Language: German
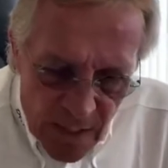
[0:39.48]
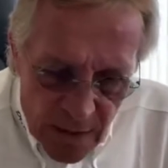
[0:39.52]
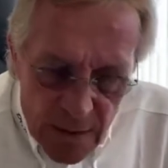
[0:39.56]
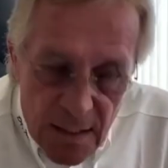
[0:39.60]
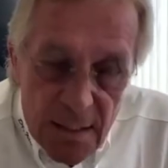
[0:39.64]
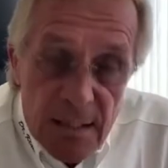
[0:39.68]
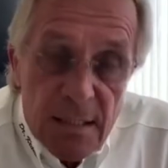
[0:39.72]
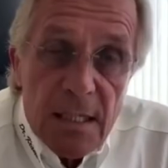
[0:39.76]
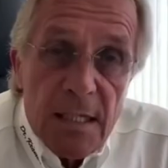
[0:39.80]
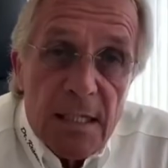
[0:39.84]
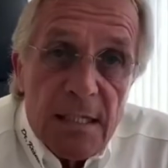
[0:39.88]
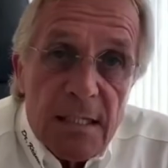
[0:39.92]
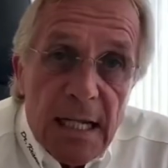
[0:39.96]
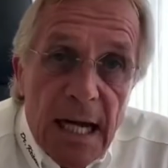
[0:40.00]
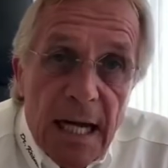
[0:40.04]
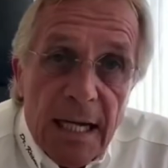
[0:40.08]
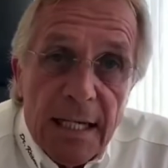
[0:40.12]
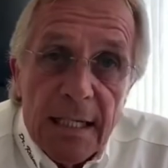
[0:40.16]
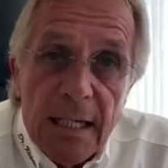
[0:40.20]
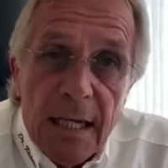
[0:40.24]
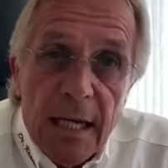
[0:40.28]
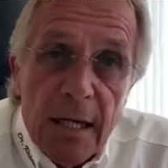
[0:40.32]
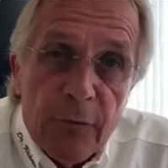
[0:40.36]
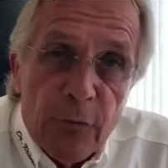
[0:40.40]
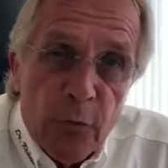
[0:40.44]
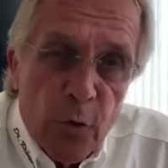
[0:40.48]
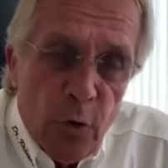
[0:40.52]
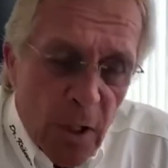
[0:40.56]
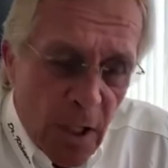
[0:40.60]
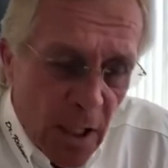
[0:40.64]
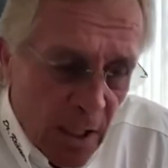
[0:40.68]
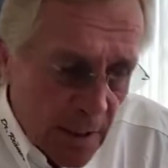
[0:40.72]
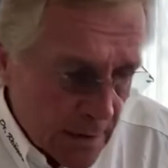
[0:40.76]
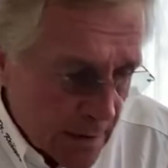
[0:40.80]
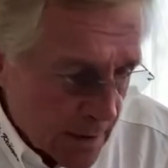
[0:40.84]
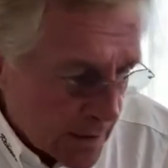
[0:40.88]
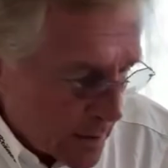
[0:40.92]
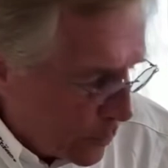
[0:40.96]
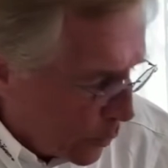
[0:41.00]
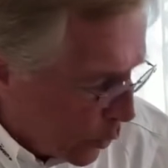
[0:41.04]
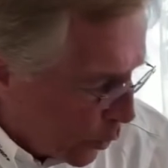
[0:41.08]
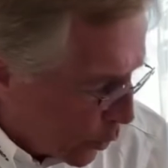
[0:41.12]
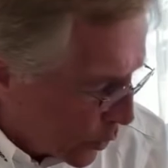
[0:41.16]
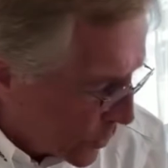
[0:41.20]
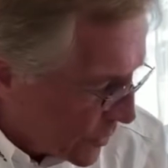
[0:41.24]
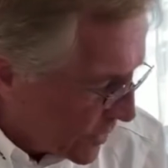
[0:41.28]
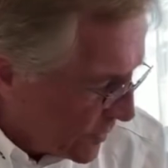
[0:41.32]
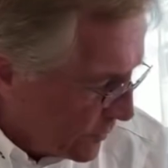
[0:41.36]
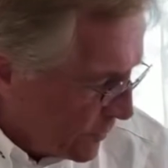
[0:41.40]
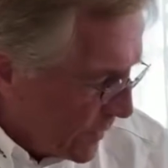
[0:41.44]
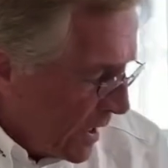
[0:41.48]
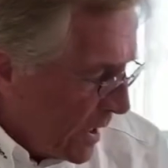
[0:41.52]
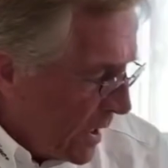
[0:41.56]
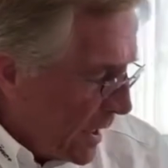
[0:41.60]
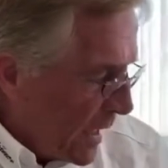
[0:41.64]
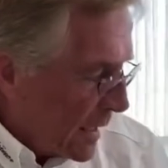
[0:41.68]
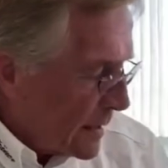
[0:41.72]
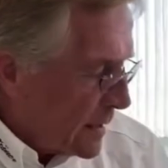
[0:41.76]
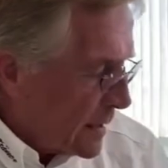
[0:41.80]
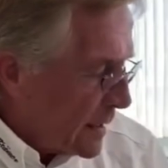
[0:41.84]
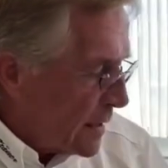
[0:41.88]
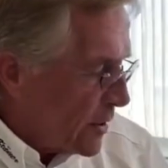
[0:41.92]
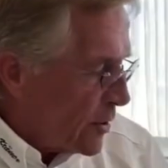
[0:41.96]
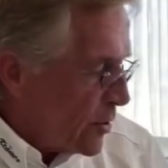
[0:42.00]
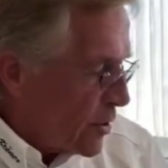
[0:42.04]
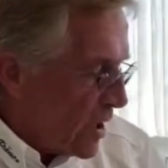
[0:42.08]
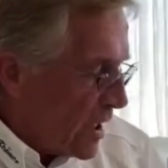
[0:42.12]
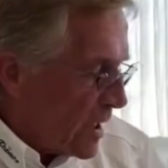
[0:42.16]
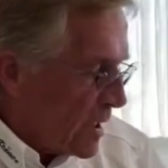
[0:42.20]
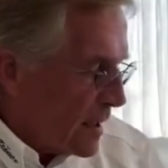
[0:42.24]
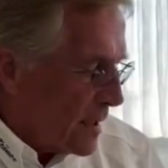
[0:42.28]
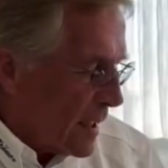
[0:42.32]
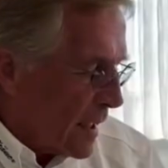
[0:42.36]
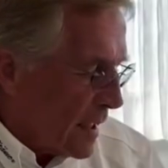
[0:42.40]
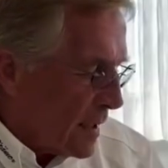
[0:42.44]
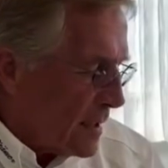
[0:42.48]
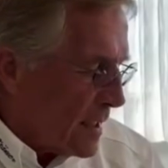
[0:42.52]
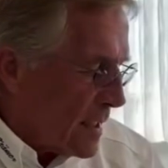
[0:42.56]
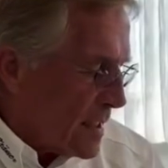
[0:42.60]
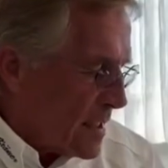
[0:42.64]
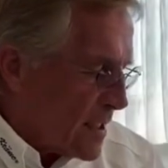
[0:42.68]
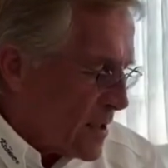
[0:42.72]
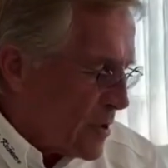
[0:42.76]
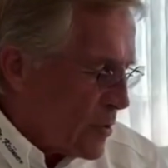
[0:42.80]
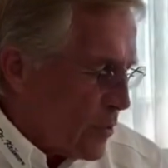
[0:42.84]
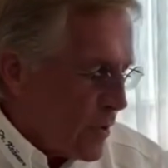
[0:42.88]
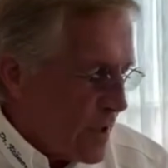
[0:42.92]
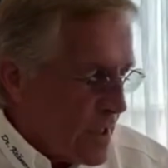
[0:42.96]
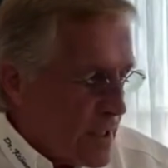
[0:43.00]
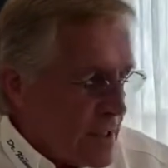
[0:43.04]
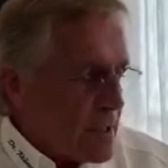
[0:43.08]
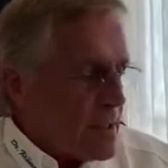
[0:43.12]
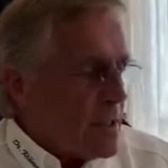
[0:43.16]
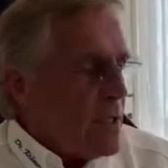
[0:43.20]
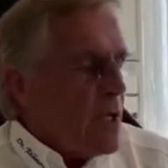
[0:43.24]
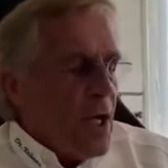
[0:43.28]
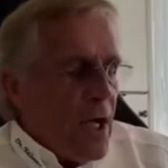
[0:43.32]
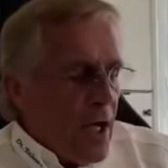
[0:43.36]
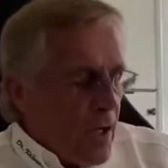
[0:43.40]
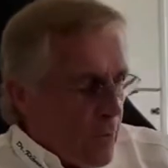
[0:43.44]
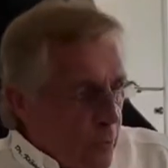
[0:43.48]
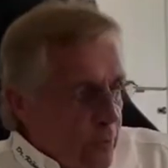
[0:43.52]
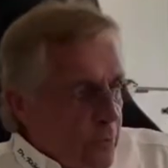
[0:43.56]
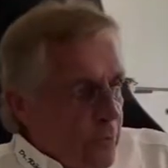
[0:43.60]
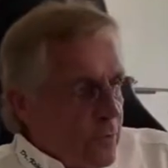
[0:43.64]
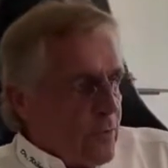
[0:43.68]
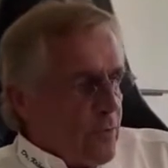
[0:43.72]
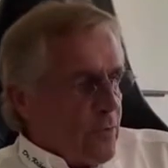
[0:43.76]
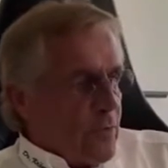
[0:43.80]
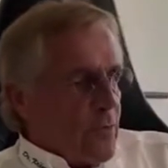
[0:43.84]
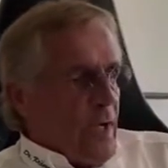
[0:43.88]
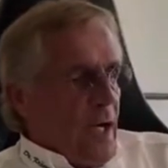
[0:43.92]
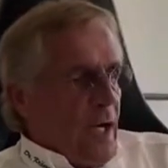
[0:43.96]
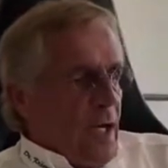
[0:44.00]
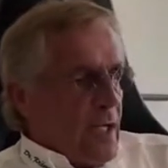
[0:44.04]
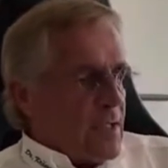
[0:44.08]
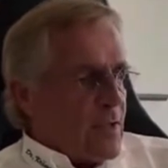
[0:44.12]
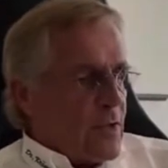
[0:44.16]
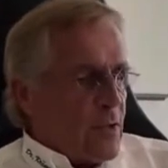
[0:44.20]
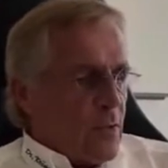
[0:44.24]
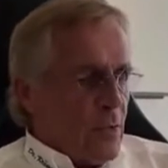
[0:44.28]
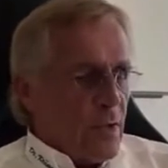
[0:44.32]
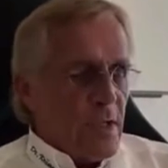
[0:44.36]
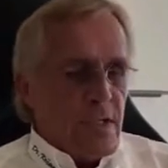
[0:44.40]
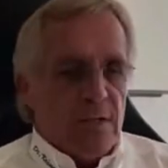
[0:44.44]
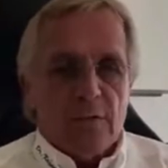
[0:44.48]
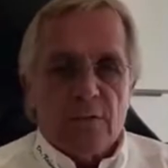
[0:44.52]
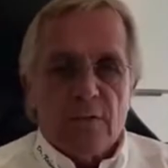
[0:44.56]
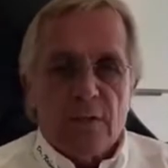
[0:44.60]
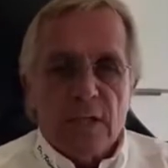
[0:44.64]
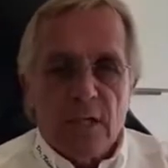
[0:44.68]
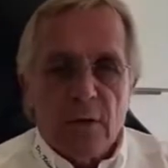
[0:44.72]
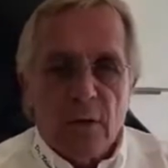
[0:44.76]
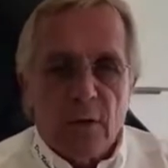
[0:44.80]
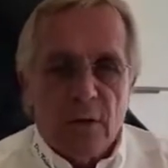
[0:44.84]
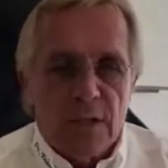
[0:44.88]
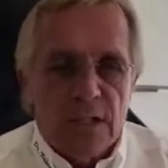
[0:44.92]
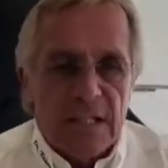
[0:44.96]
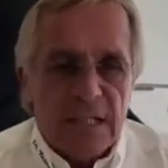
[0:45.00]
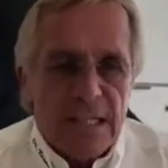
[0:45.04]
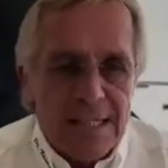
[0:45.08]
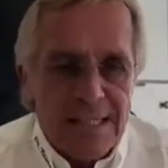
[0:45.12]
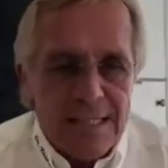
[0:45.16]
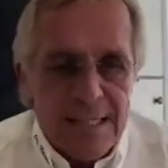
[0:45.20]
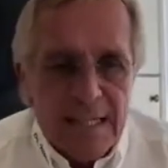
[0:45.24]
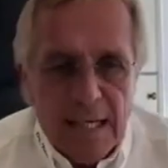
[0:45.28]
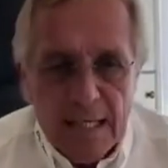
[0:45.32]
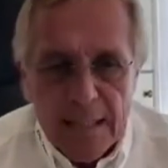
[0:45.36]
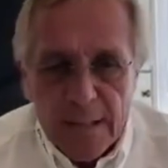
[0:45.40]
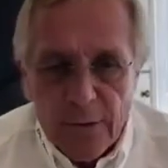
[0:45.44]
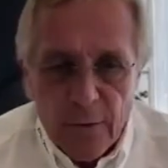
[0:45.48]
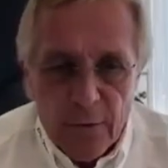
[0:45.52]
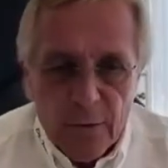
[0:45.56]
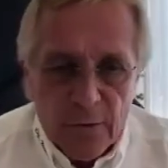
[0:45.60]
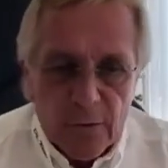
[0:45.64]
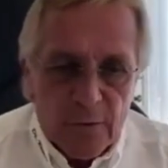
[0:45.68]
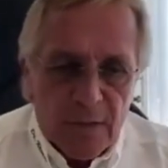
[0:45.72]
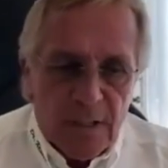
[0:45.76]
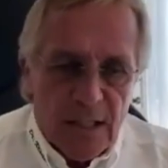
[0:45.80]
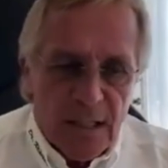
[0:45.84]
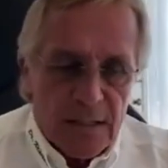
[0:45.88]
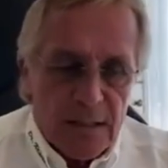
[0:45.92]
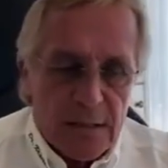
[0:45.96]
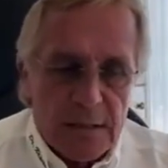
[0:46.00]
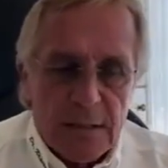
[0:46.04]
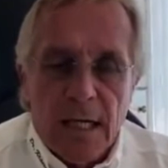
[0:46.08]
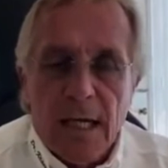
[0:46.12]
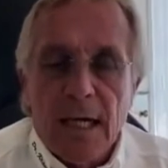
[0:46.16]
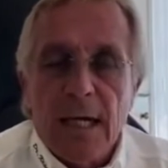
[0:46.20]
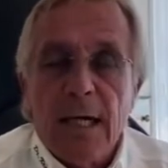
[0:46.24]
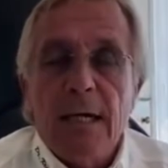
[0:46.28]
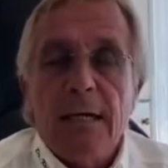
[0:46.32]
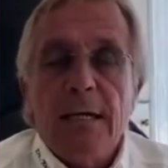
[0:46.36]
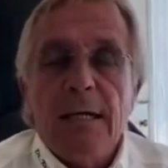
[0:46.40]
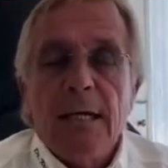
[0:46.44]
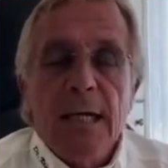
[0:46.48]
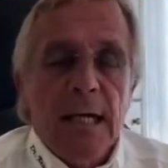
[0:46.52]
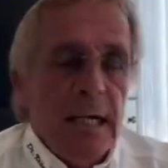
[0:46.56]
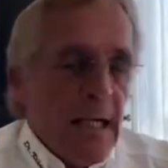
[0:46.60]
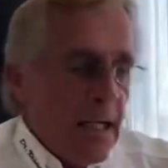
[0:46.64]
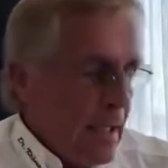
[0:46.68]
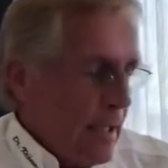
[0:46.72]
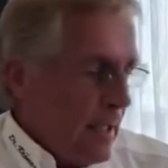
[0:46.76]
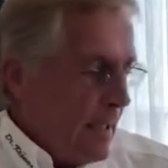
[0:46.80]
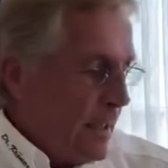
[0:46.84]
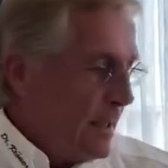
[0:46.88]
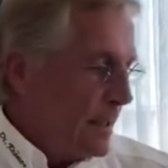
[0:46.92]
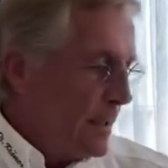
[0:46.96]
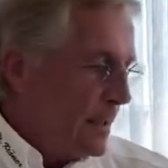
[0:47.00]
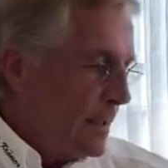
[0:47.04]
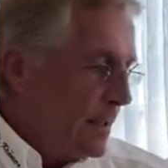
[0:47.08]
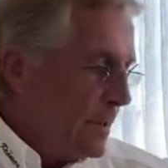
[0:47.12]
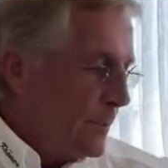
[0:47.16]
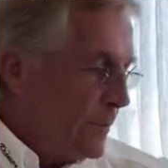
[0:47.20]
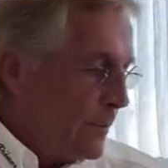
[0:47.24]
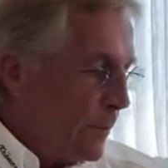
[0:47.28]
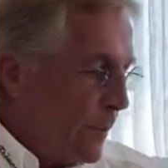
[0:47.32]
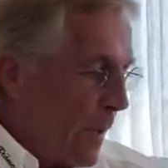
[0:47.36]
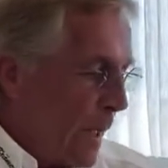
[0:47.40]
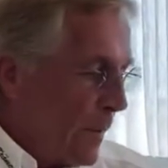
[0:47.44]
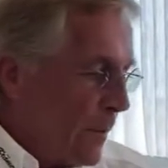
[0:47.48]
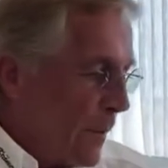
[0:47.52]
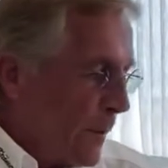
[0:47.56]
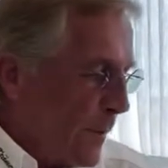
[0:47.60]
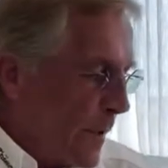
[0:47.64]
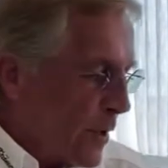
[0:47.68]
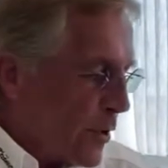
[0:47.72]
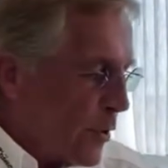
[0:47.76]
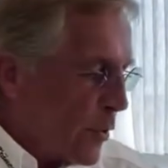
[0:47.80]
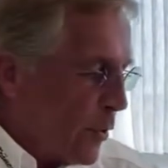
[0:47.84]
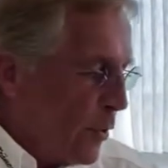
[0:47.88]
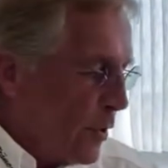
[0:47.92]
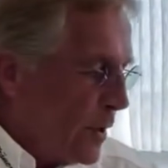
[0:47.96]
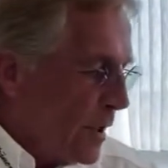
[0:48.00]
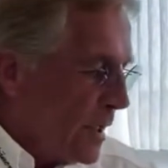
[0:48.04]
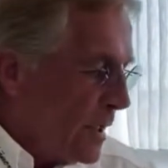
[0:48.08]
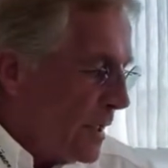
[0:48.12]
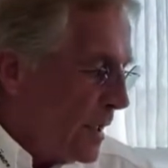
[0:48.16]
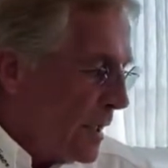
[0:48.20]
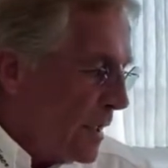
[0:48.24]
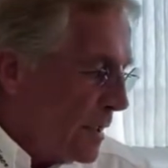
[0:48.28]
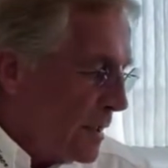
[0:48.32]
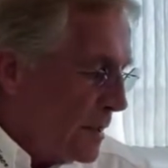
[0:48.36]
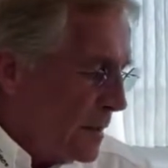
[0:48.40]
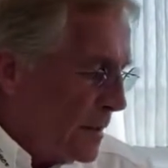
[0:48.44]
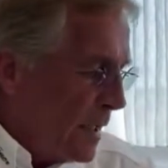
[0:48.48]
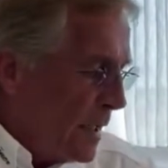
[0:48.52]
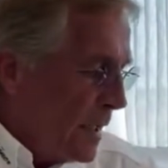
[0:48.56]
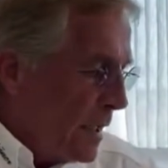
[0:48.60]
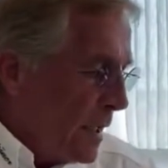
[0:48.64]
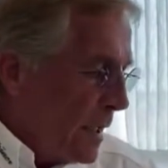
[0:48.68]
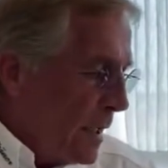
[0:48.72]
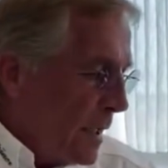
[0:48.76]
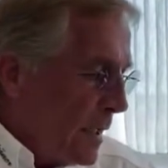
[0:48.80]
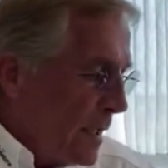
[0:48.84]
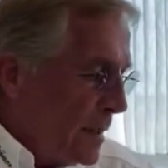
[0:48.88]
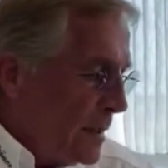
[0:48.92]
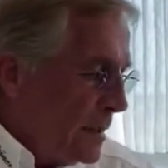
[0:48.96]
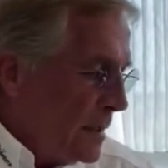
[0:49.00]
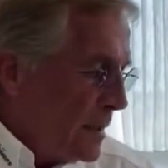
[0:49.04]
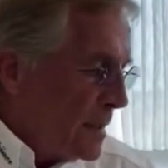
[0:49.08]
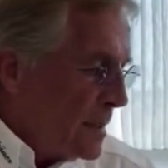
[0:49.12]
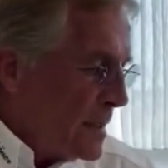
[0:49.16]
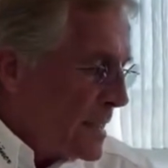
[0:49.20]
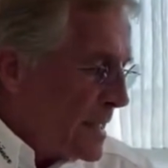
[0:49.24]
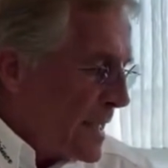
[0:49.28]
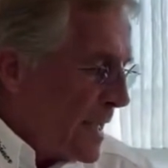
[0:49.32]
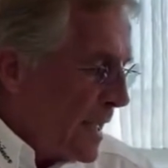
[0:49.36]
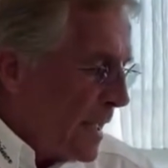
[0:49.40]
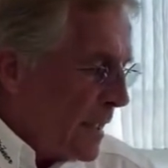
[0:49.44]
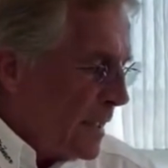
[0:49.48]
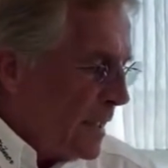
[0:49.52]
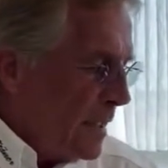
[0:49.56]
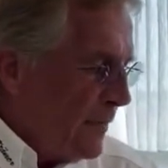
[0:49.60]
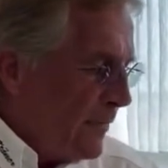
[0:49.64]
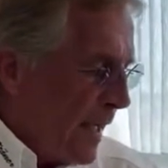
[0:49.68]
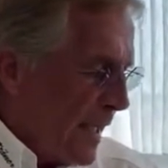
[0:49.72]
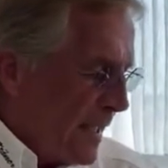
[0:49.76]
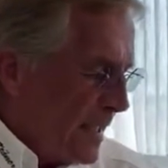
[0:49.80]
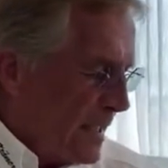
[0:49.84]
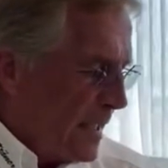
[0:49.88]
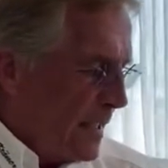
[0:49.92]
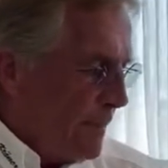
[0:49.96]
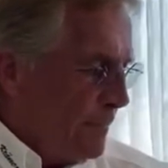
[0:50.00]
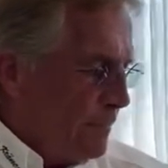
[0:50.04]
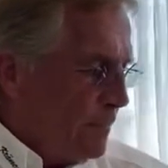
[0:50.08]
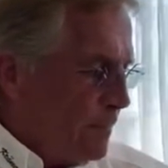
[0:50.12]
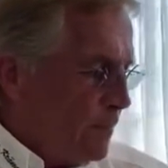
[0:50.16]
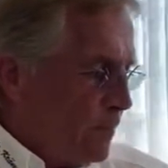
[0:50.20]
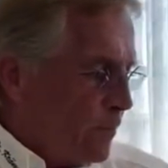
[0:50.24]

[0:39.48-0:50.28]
Das ist eine hervorragende Quote. Hätte ich nie gedacht, dass es so ist. Und da es so ist und die Leute das gerne hören und gerne teilen, äh, machen wir mal schön in der äh, Serie weiter.